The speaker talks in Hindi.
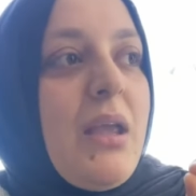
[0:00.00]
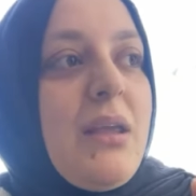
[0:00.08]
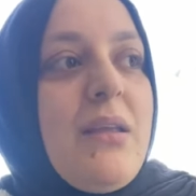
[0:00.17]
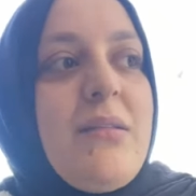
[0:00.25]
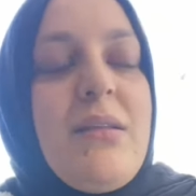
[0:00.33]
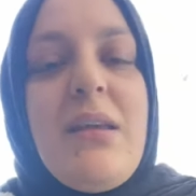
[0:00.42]

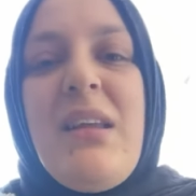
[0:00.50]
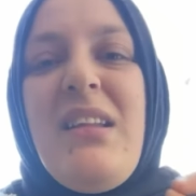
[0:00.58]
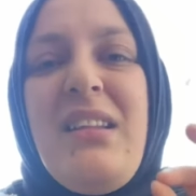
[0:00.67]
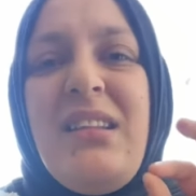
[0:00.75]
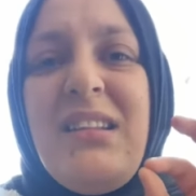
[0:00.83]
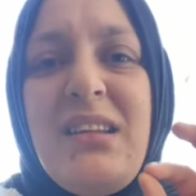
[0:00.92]
किसी की
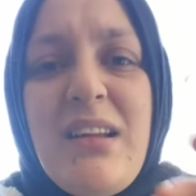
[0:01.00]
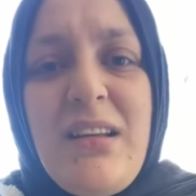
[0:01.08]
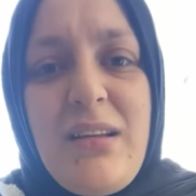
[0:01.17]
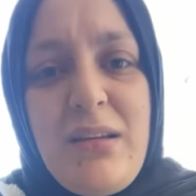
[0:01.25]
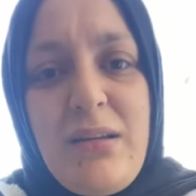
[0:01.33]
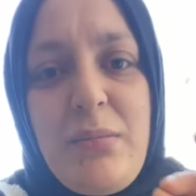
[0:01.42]
दिल
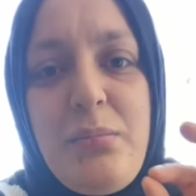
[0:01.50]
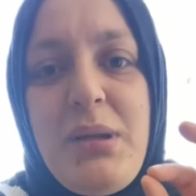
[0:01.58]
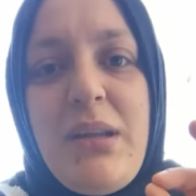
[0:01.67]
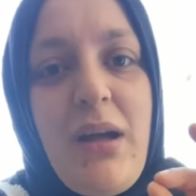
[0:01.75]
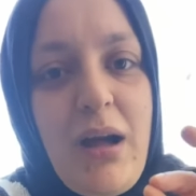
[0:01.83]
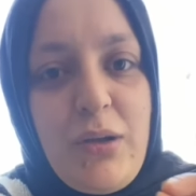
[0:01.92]
भी
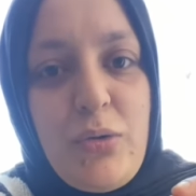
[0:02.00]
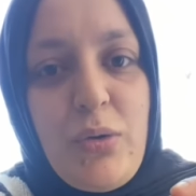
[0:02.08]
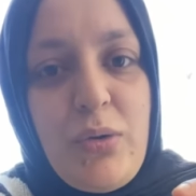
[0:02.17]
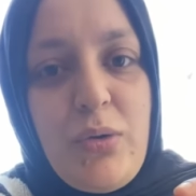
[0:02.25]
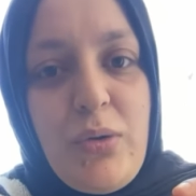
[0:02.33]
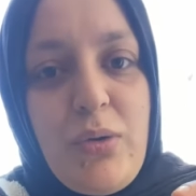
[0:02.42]
ना
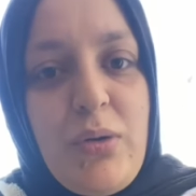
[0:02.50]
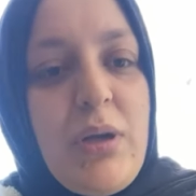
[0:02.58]
तोड़ दो